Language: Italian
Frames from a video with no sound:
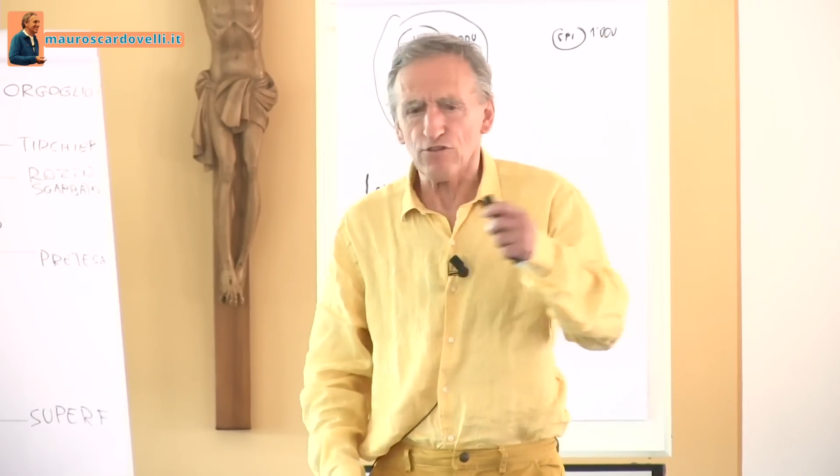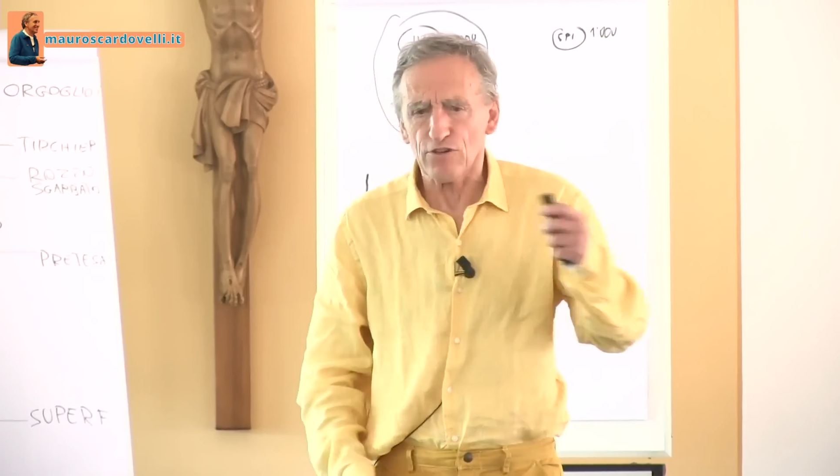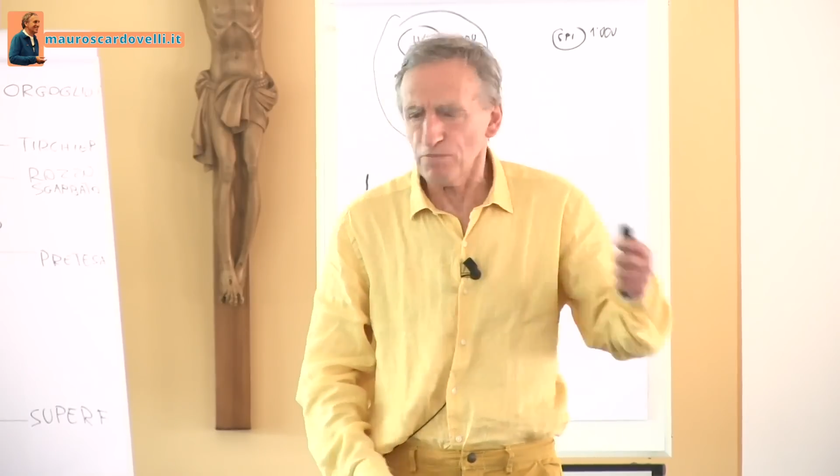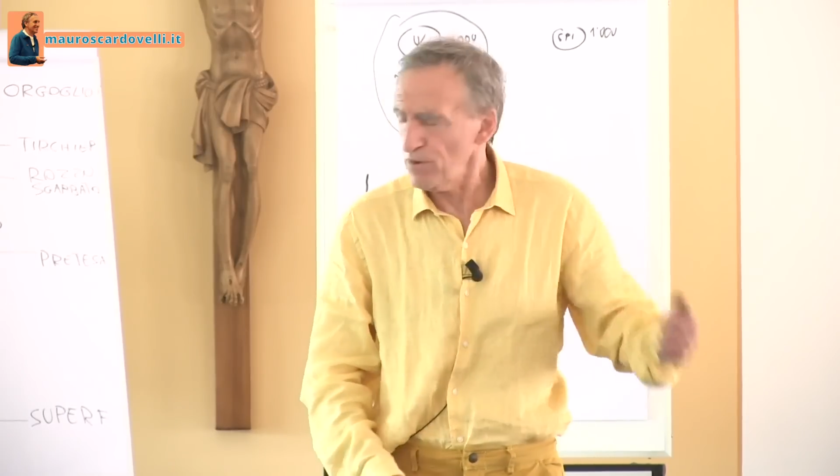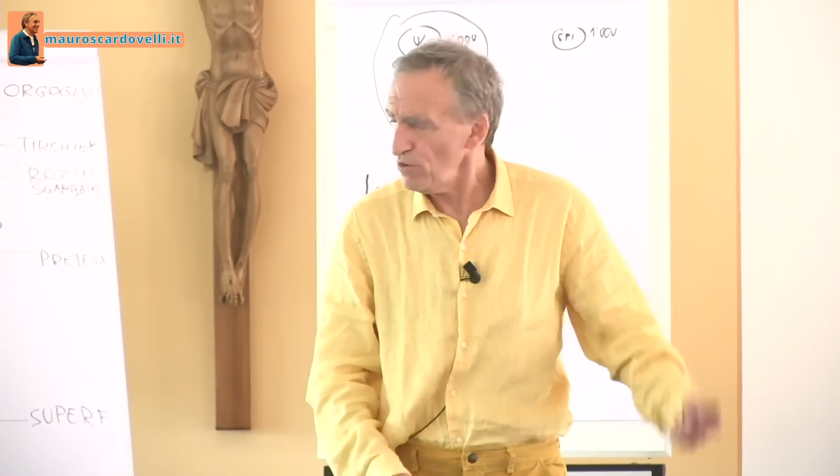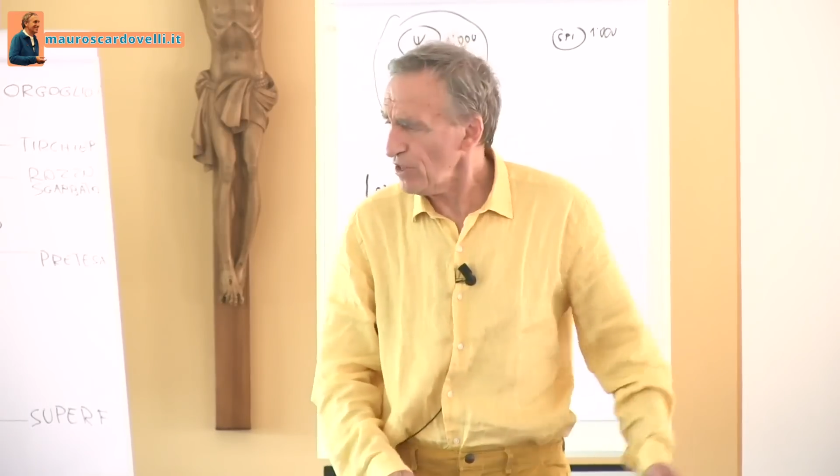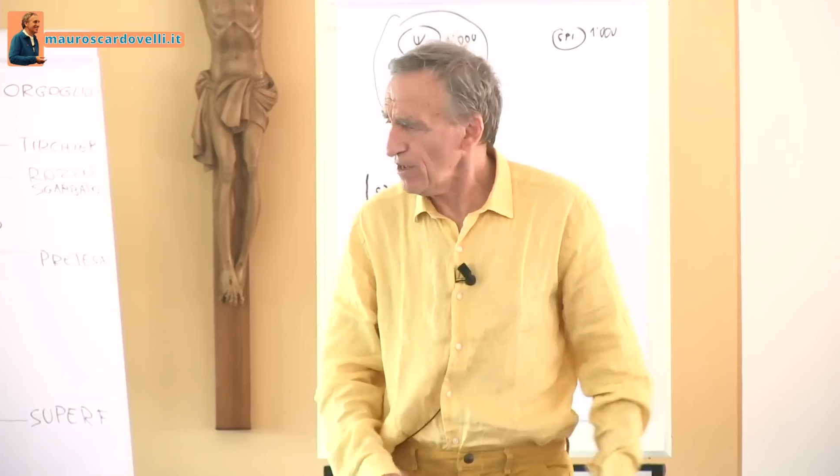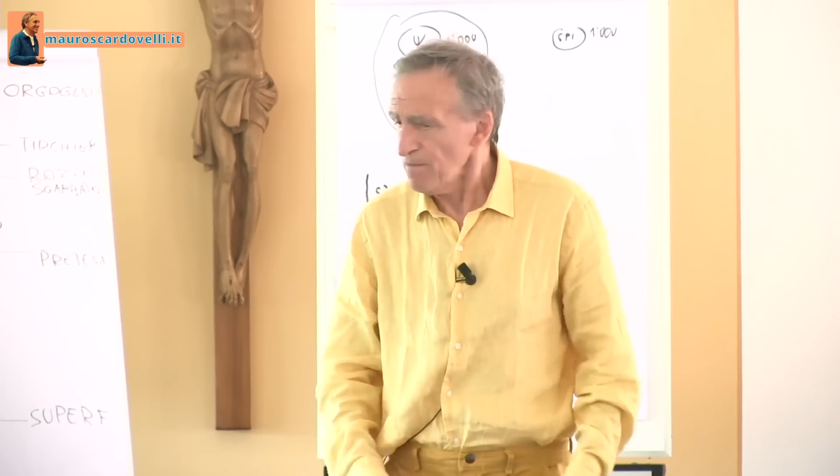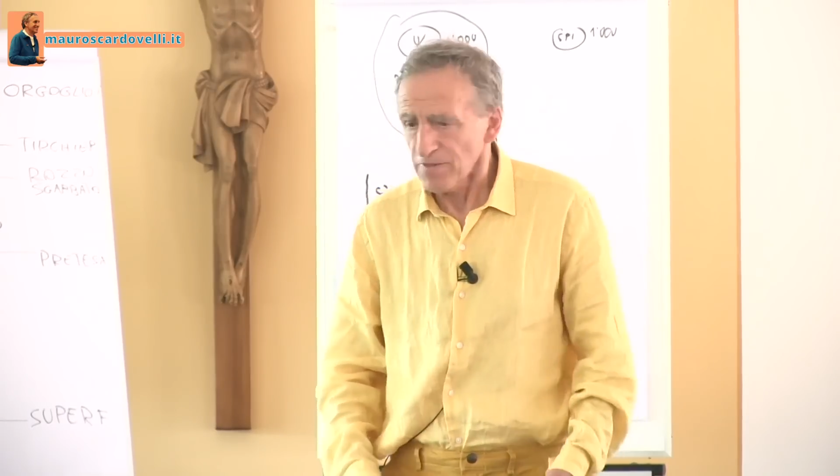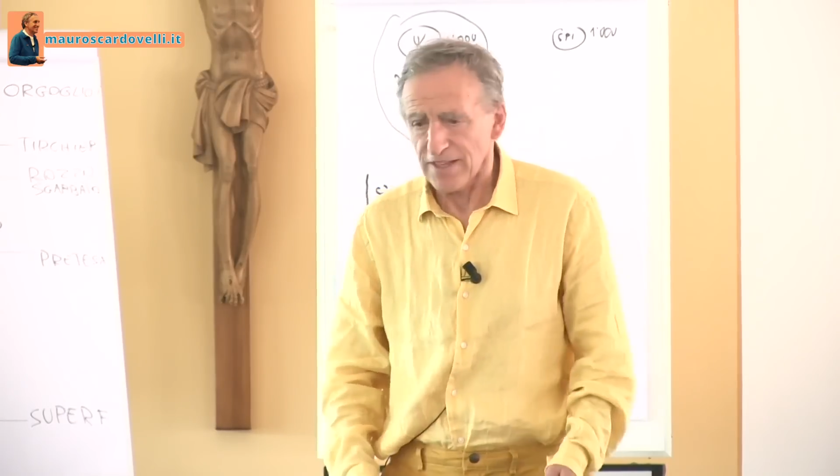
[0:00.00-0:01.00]
copione
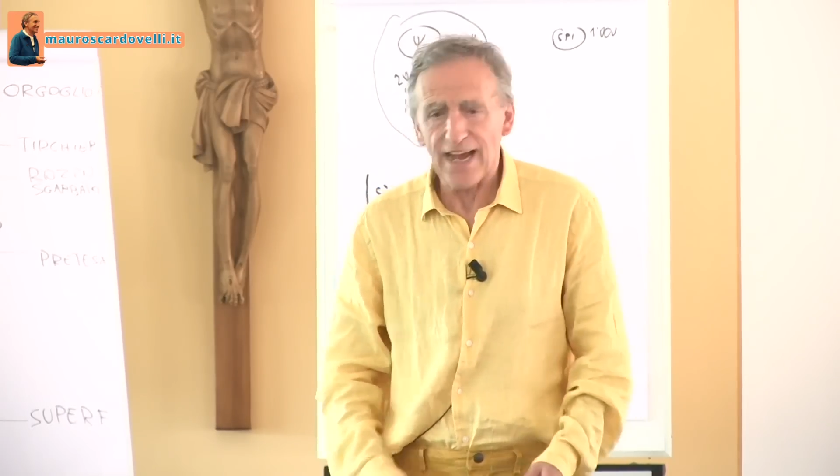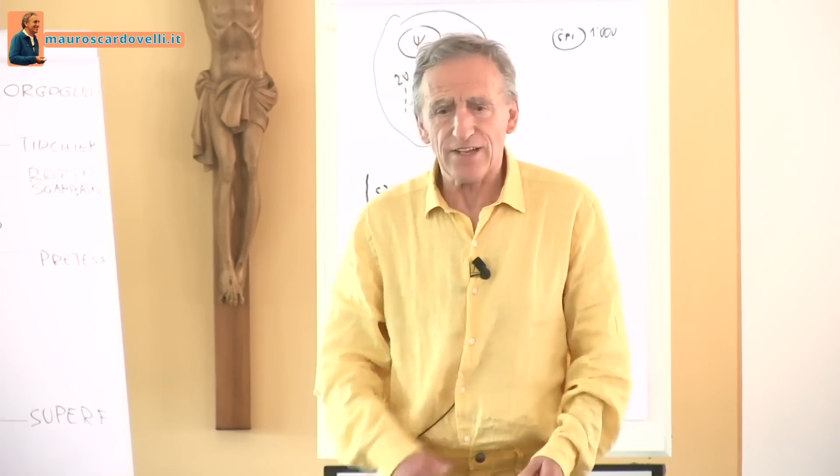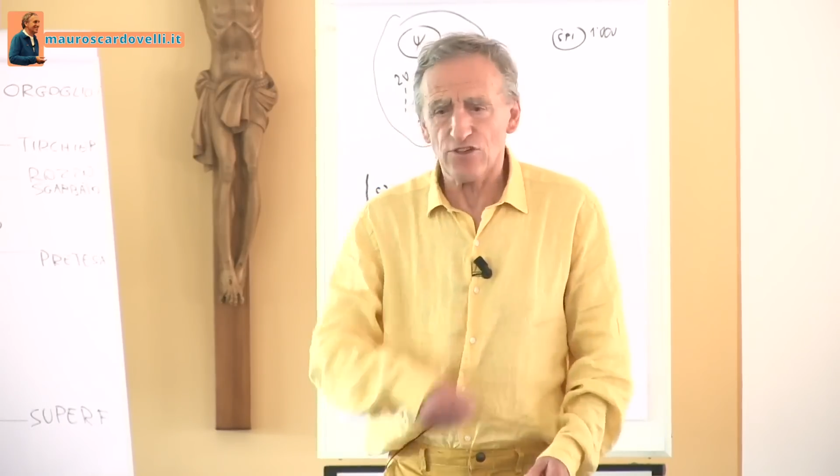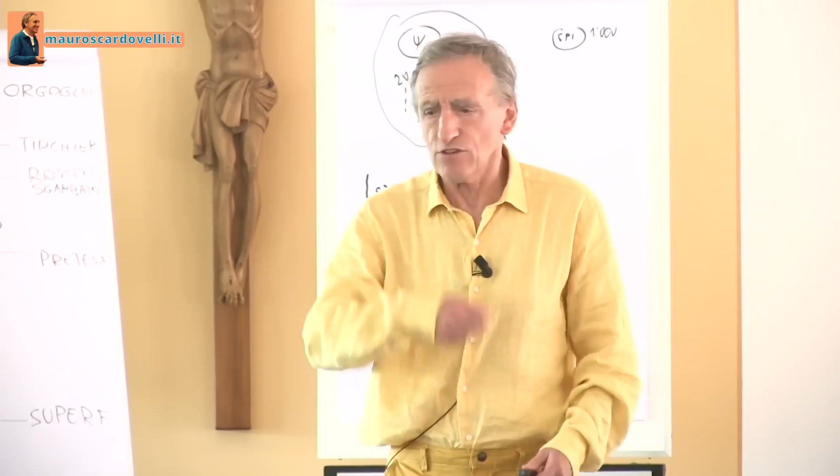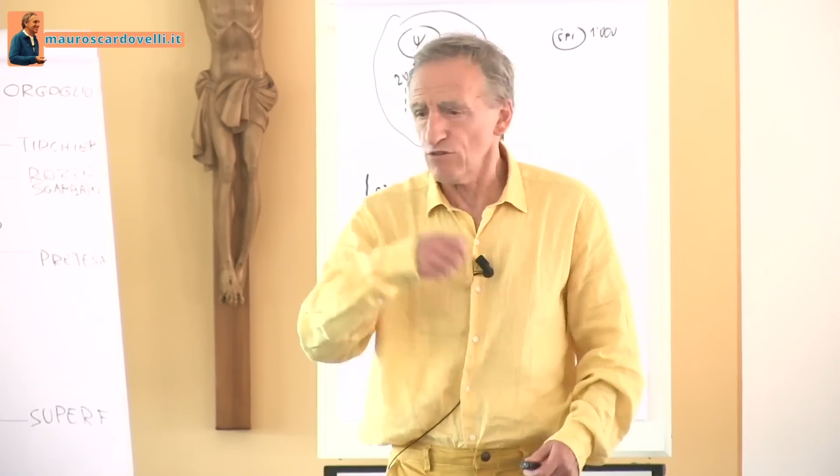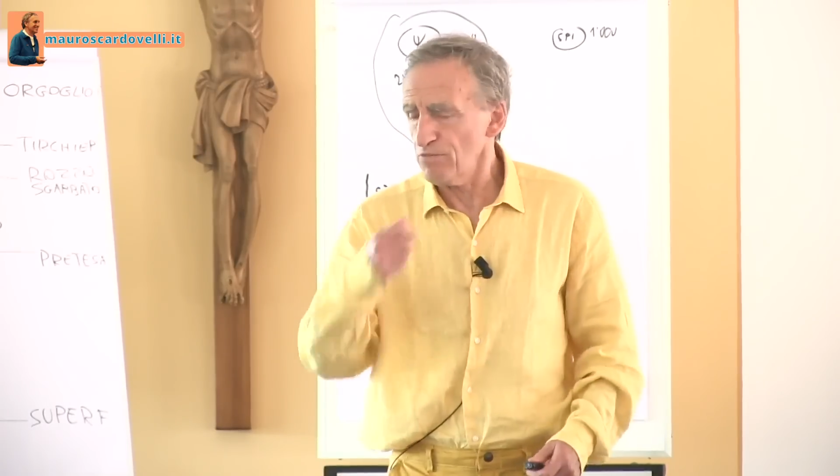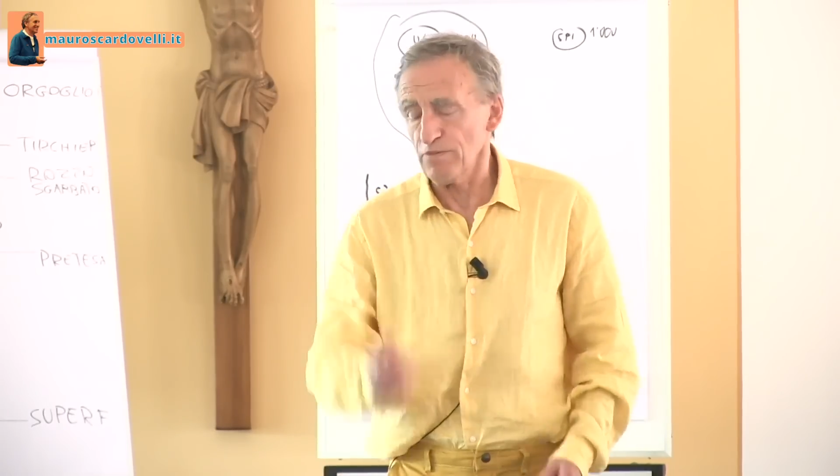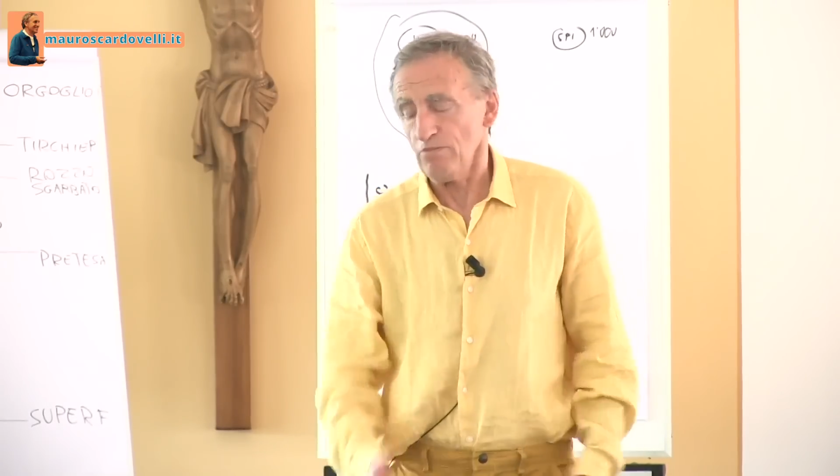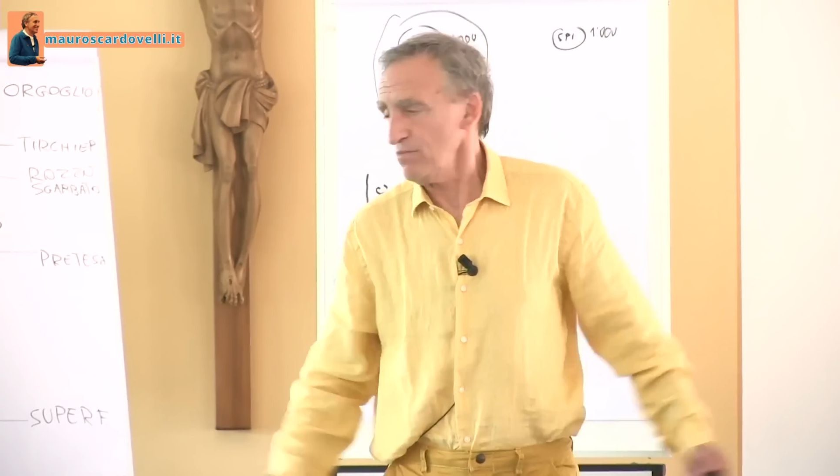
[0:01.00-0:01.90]
tragico, il copione...